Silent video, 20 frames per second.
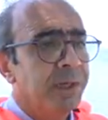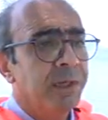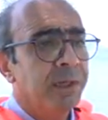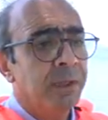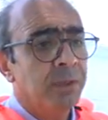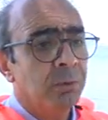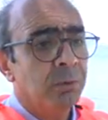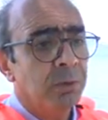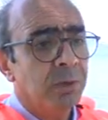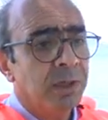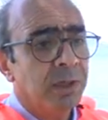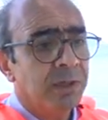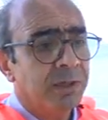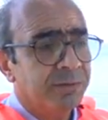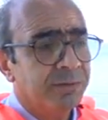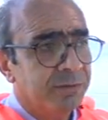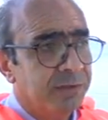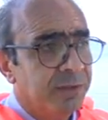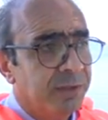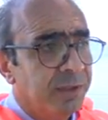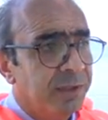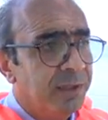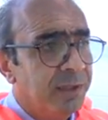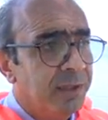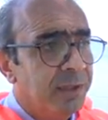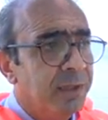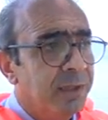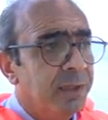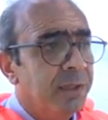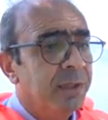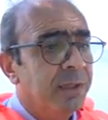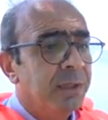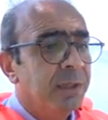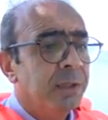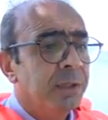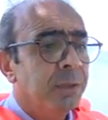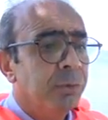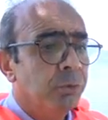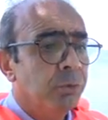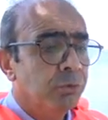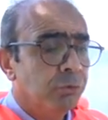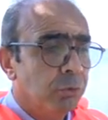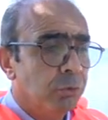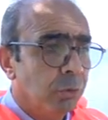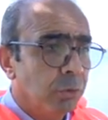Anadolu yakasında da 3 e,